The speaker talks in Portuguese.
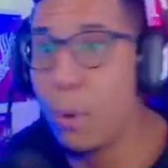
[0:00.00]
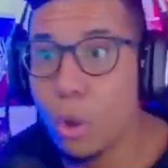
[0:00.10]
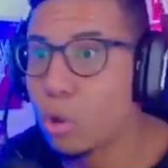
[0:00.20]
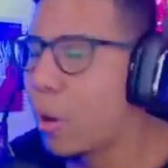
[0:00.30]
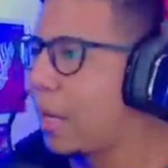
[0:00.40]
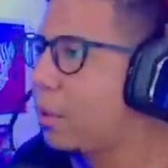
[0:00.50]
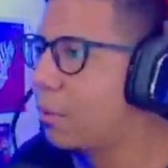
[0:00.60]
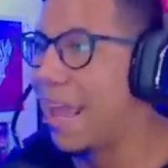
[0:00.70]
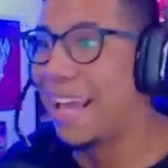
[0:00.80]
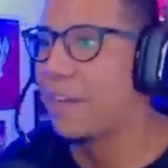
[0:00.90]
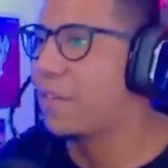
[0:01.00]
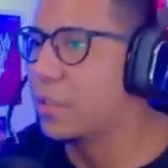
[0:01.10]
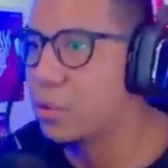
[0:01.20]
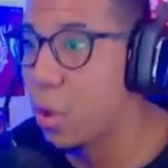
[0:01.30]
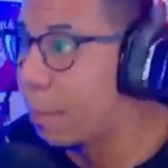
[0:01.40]
Botou ali, o moleque
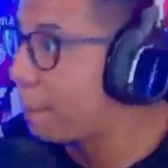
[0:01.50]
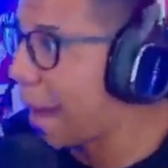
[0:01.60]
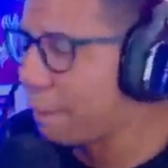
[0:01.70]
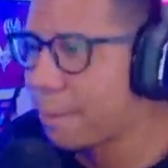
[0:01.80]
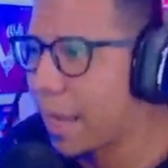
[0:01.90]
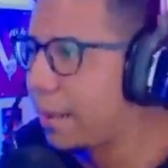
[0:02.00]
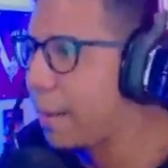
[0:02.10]
avançou, pá, pá.